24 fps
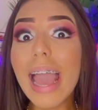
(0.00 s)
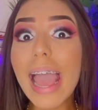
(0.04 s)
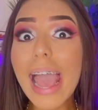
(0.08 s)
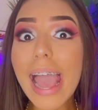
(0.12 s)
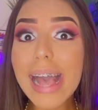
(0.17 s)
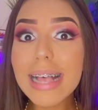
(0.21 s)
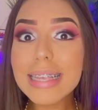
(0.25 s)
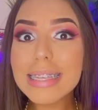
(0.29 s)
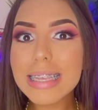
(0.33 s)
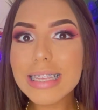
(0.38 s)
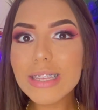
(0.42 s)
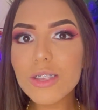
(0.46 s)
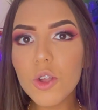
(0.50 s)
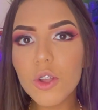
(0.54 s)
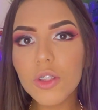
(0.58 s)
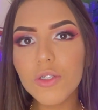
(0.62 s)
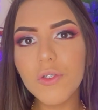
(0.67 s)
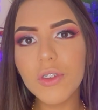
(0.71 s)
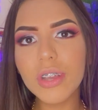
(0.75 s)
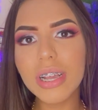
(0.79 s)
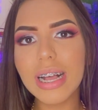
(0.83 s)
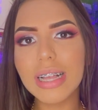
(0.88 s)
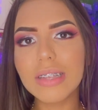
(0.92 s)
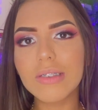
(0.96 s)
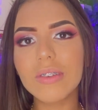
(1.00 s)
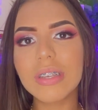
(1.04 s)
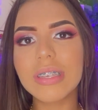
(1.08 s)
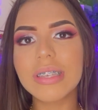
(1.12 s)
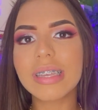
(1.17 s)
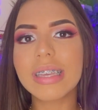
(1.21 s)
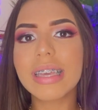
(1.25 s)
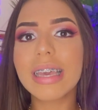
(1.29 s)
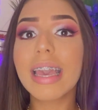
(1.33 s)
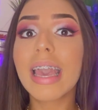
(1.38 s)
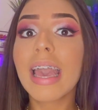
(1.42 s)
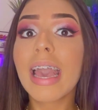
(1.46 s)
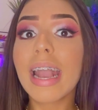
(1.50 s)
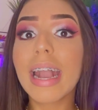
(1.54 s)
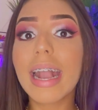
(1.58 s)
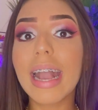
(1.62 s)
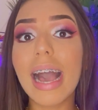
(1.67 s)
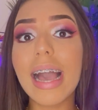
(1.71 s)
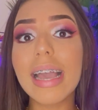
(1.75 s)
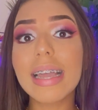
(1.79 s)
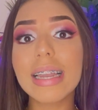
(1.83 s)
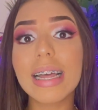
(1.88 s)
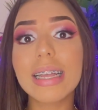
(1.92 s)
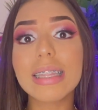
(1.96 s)
Essas notificações aqui
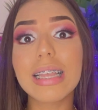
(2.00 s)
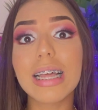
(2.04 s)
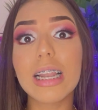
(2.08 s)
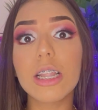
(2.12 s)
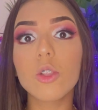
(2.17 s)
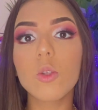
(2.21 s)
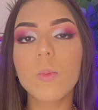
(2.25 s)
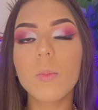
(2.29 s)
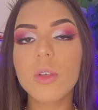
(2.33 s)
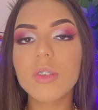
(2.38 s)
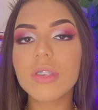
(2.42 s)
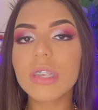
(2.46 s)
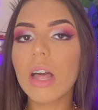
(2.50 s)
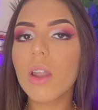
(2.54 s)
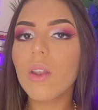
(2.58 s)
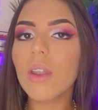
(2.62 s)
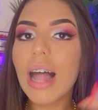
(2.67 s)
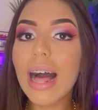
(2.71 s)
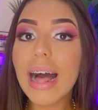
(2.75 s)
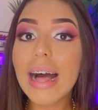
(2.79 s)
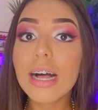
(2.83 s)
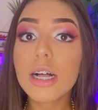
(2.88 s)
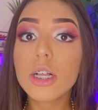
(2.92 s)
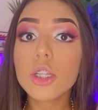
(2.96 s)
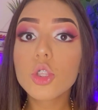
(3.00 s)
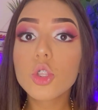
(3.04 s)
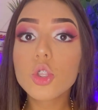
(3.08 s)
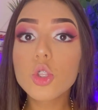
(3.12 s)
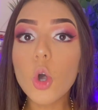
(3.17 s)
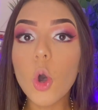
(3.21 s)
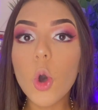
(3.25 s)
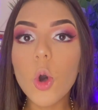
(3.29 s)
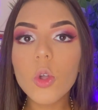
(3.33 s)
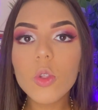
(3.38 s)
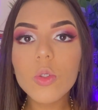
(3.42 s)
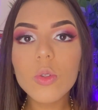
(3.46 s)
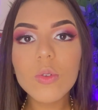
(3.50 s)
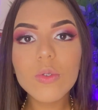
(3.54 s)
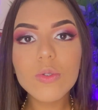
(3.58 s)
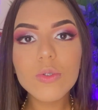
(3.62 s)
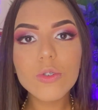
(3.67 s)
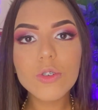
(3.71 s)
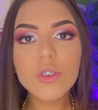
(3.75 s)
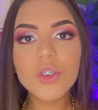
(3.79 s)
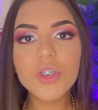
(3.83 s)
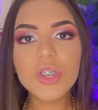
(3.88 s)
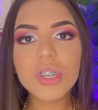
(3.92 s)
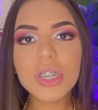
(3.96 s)
caem na tela do meu celular
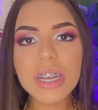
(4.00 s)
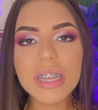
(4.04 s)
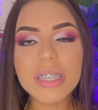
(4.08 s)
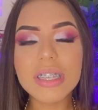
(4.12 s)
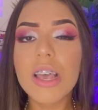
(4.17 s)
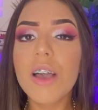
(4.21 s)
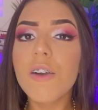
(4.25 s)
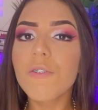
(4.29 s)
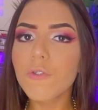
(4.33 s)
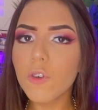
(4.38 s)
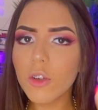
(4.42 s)
todos os dias.